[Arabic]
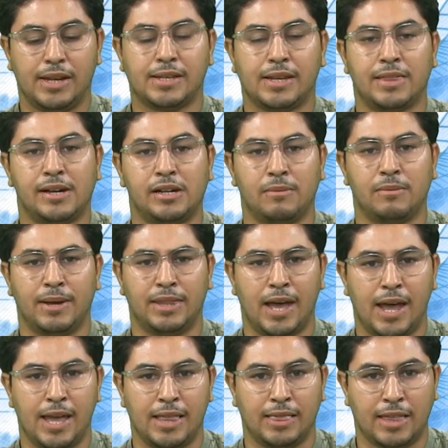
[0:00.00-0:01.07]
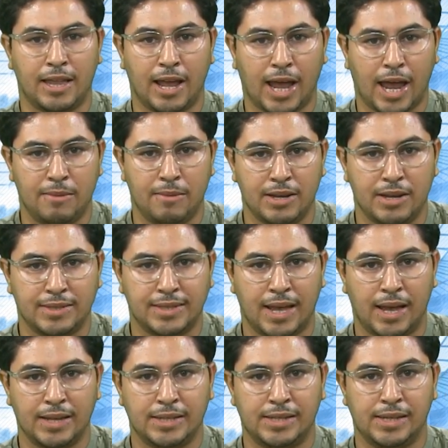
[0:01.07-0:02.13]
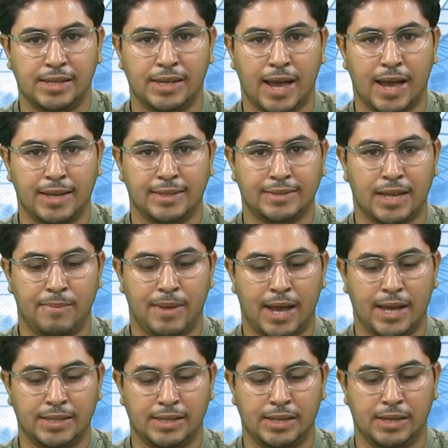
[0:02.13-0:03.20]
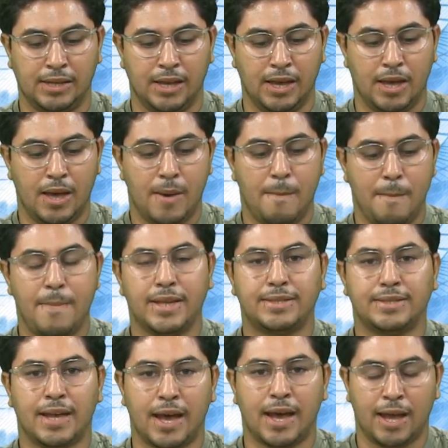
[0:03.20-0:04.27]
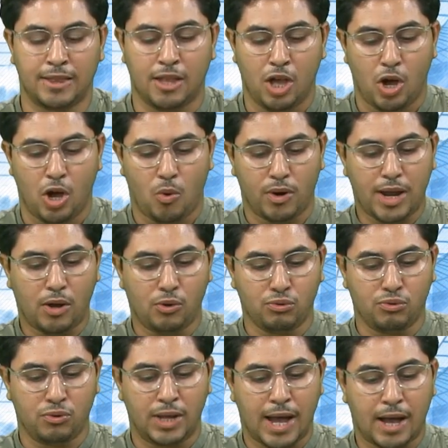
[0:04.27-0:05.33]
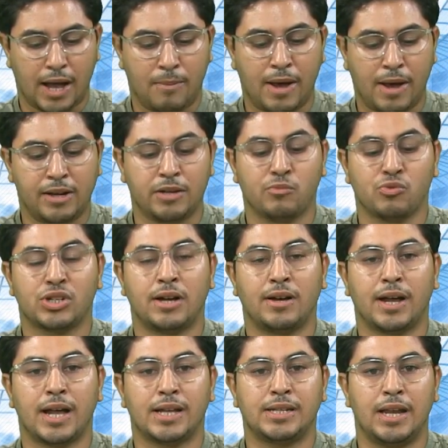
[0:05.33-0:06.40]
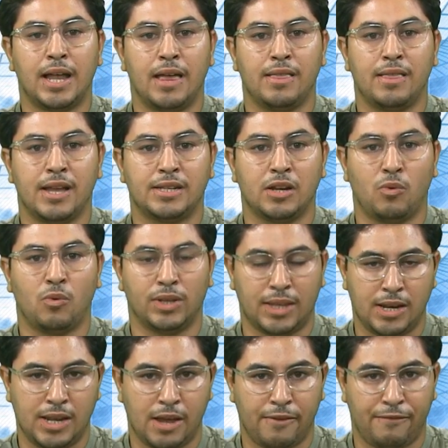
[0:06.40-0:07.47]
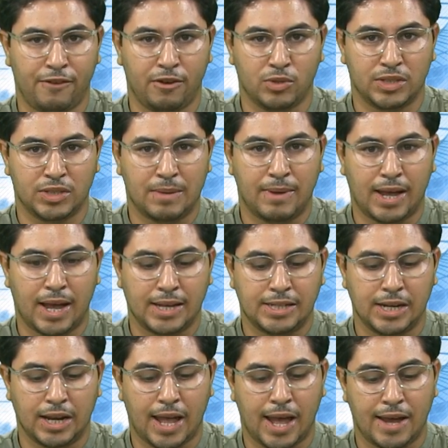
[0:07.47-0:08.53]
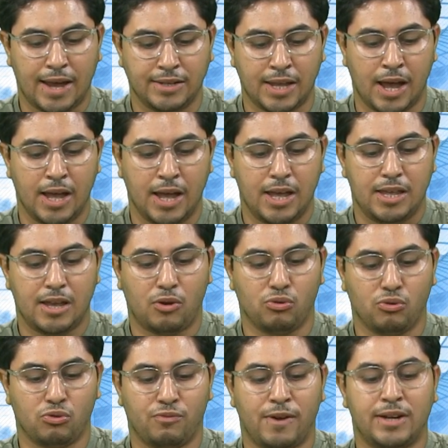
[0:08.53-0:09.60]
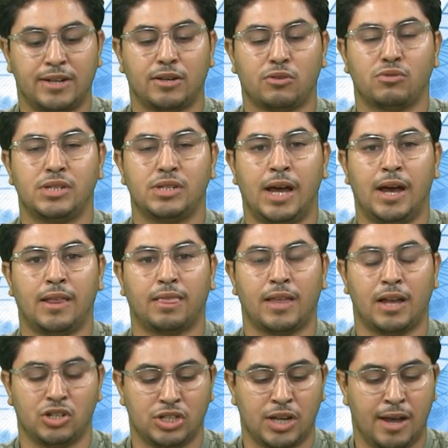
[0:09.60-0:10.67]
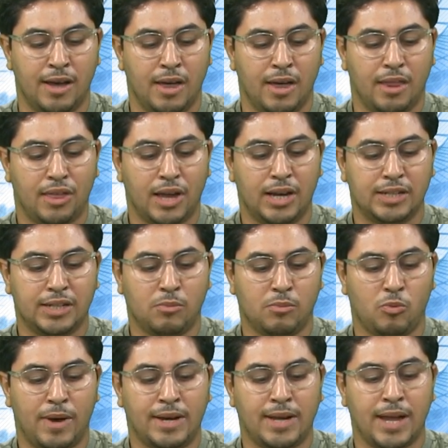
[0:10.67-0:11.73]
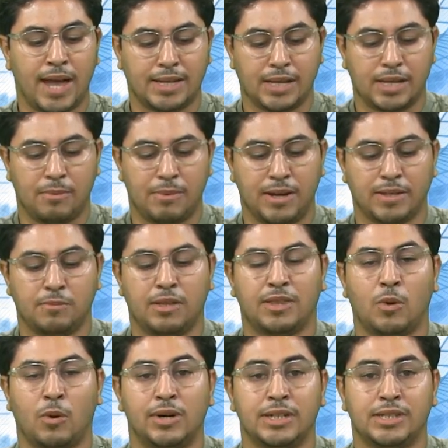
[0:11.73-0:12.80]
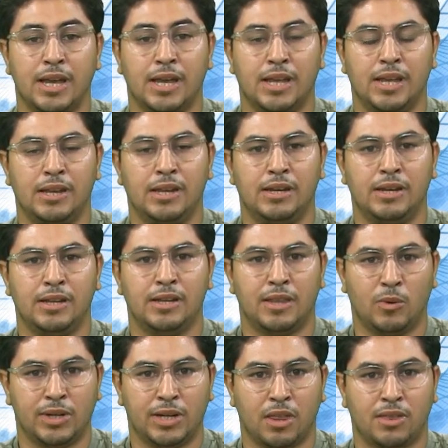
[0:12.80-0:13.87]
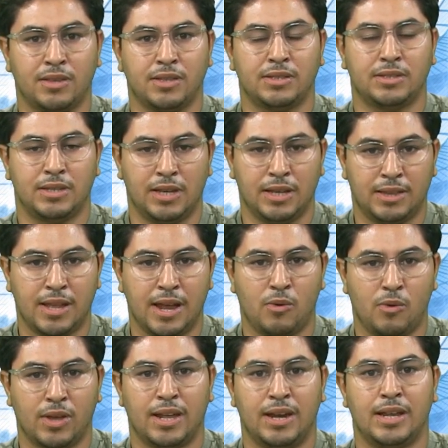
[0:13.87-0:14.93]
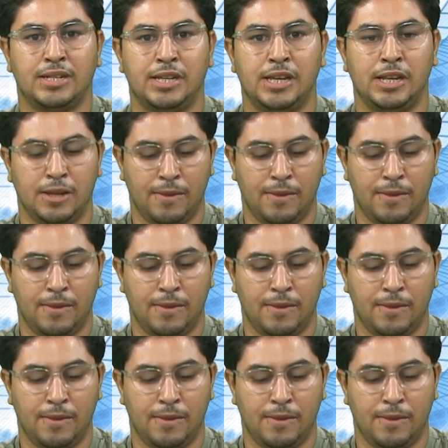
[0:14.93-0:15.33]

الدار البيضاء انطلاقا من الساعة السابعة مساء ونعود لأخبار مشاركة الأندية الوطنية في المسابقة القارية يخوض فريق اتحاد طنجة ثالث مبارياته برسم الدور التأهيلي لدور 32